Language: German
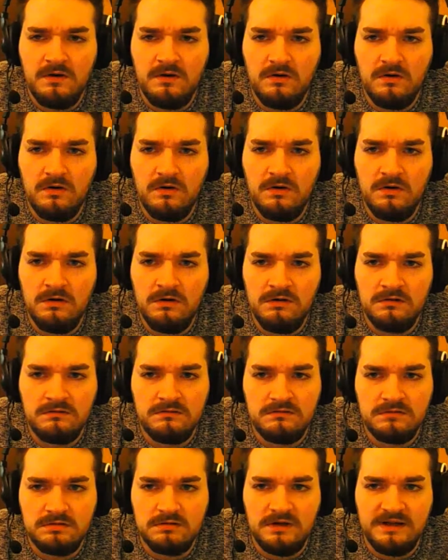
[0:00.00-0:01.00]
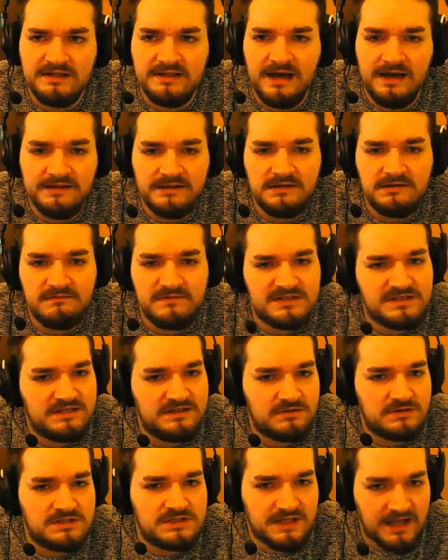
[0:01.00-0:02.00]
Und an die anderen, wir
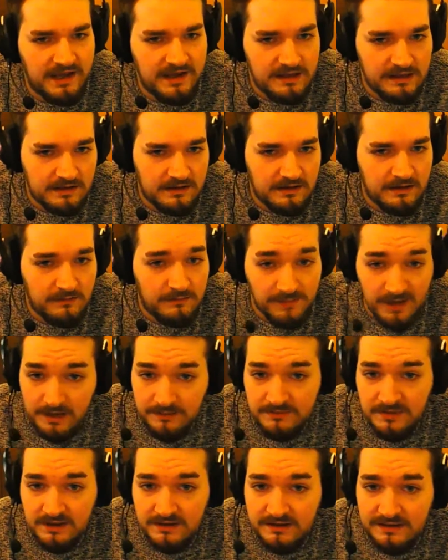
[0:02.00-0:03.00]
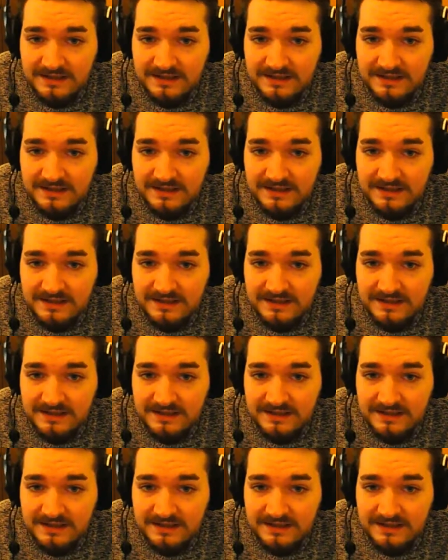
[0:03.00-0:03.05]
sehen uns gleich beim